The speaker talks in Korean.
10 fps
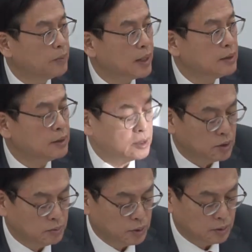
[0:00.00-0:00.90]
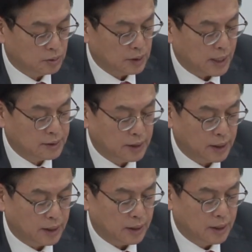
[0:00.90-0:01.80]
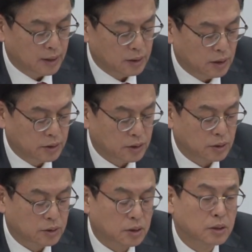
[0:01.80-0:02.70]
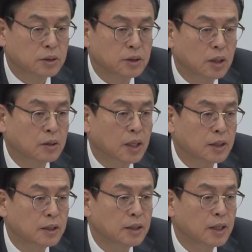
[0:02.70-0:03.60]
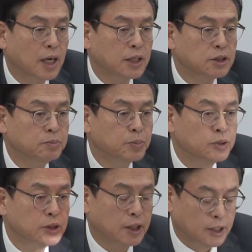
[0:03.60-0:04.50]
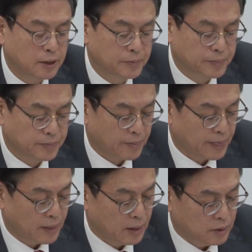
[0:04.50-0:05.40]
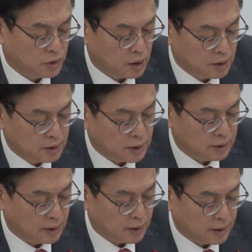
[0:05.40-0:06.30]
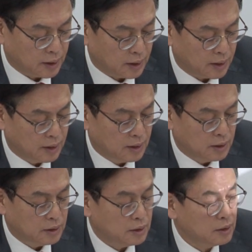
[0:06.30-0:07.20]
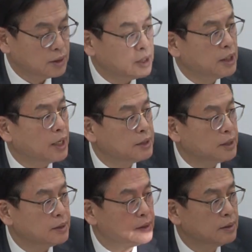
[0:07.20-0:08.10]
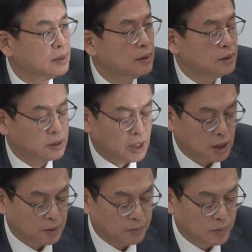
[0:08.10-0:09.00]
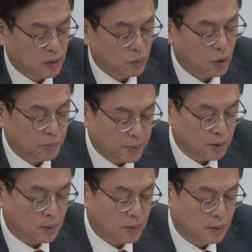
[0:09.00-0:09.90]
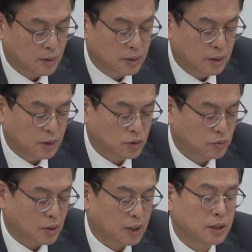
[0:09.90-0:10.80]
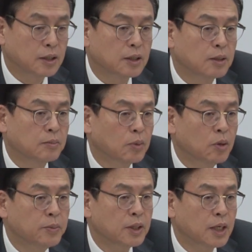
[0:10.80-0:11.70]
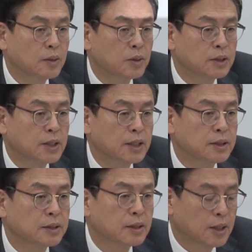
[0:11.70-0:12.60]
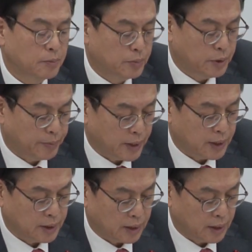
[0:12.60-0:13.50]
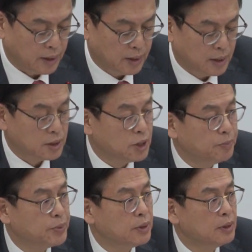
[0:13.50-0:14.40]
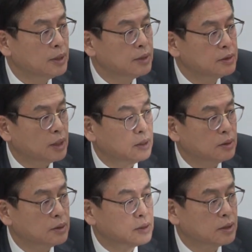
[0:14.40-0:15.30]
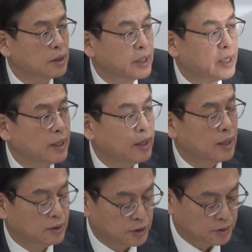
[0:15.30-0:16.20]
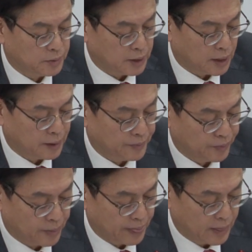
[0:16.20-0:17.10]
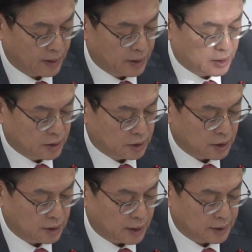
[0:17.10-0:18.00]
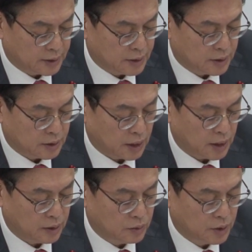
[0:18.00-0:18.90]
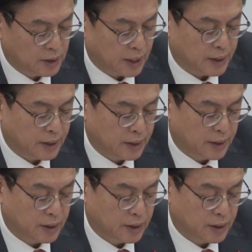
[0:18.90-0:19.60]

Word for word: 박근혜 정부 탄생에 결정적 역할을 하신 분들이 최근 사태에 대해 희생이 아닌 책임 회피로 이 순간을 모면하고 있다는 비판에 대해 깊이 새겨들어야 할 것입니다. 신당은 새 누리당이